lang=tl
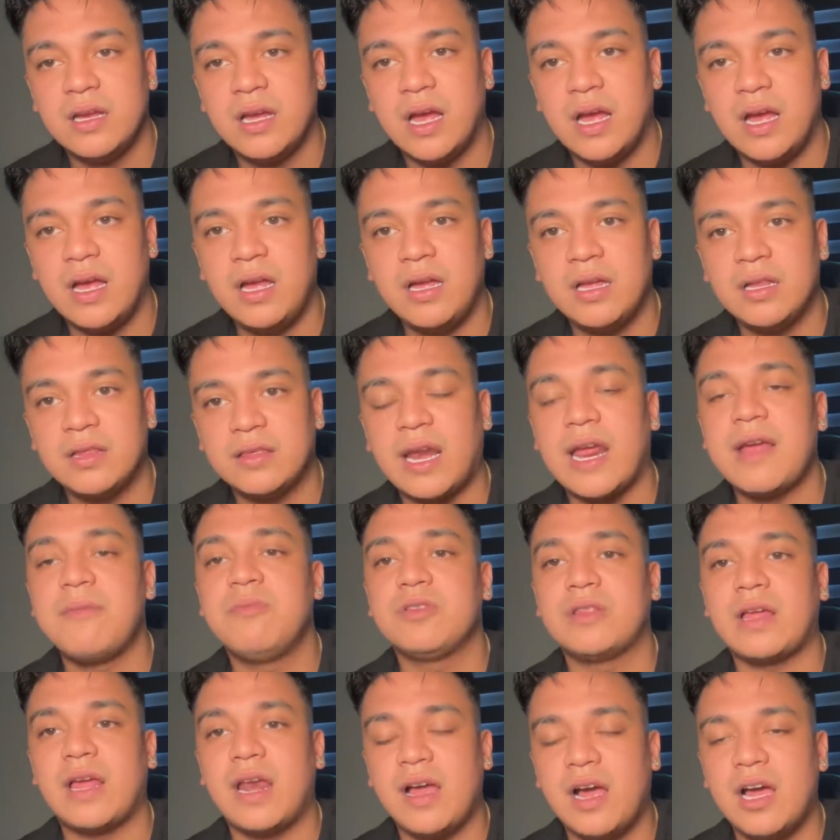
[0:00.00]
Ha? Try
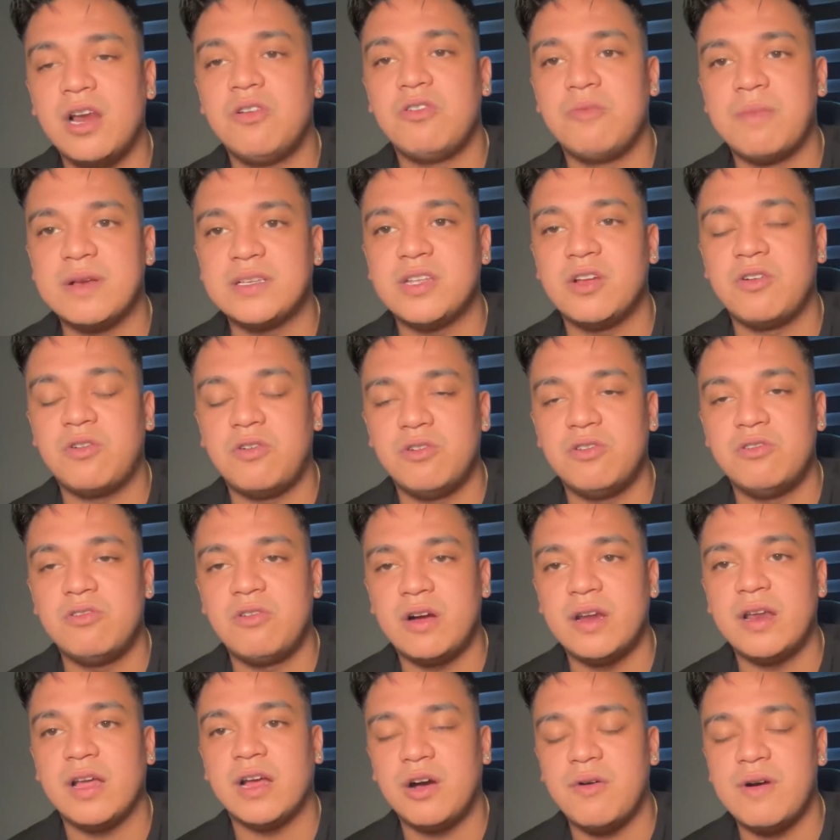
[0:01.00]
mo talaga lumabas ng
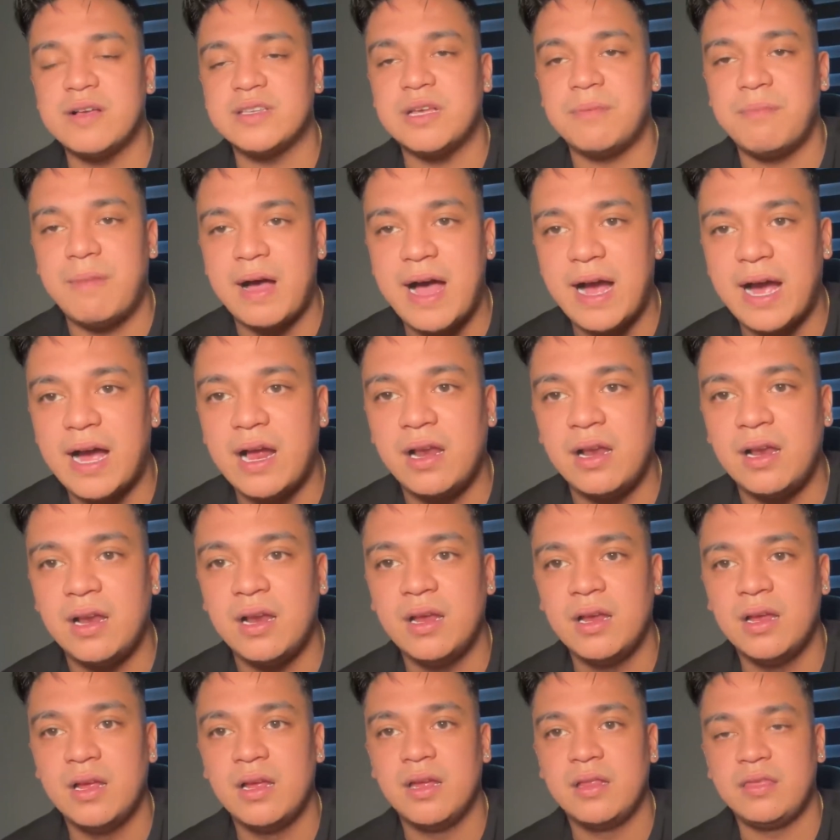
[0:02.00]
kulungan na gawa sa bakal.
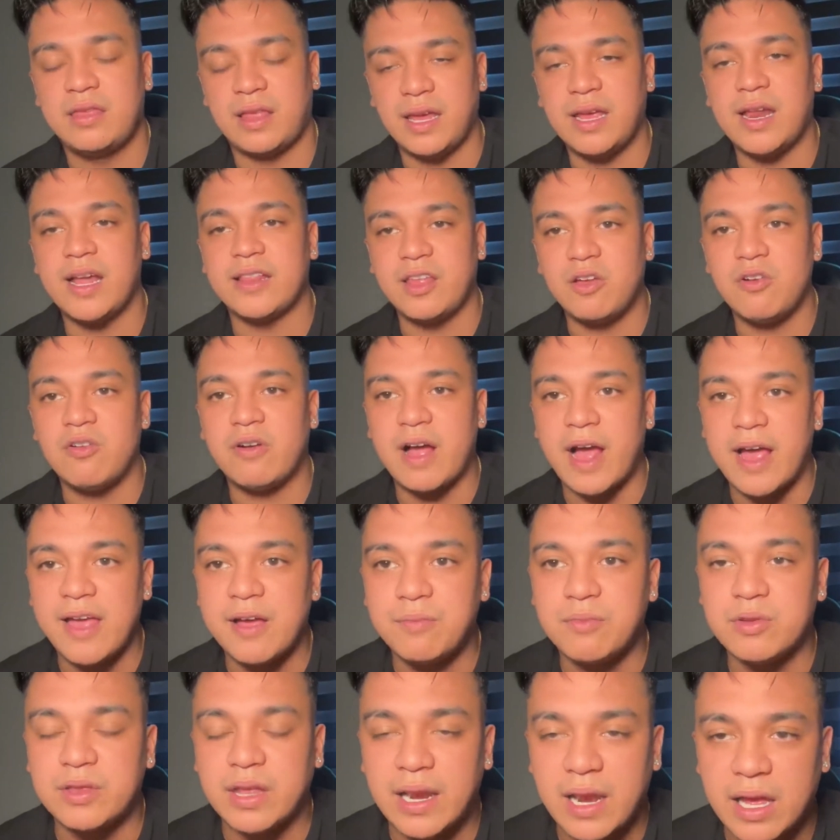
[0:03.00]
Tingnan natin kung
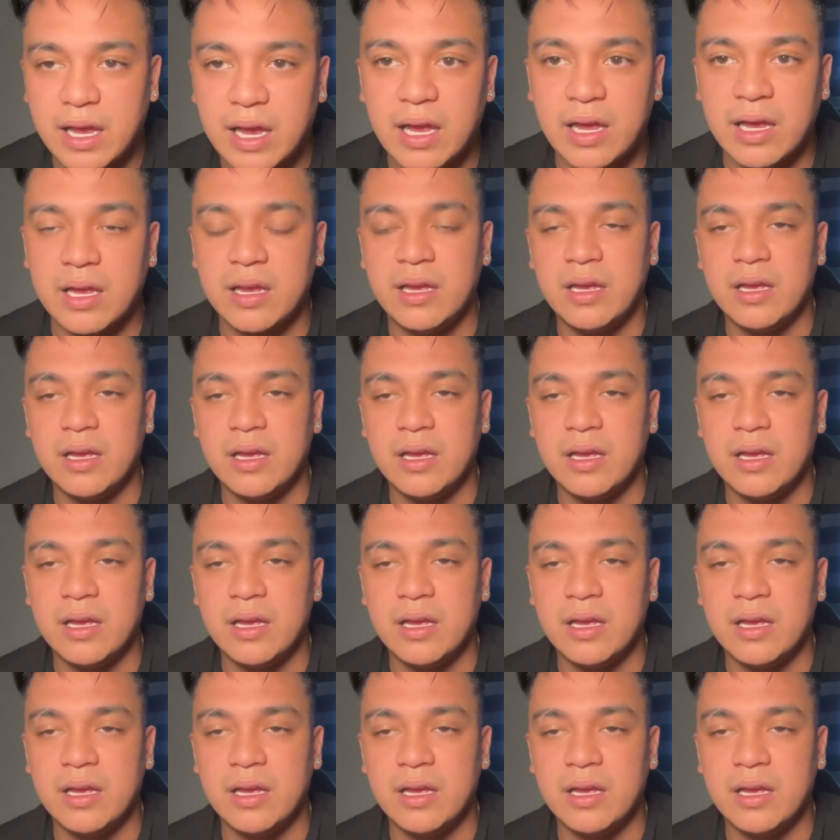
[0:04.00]
kaya mo talaga.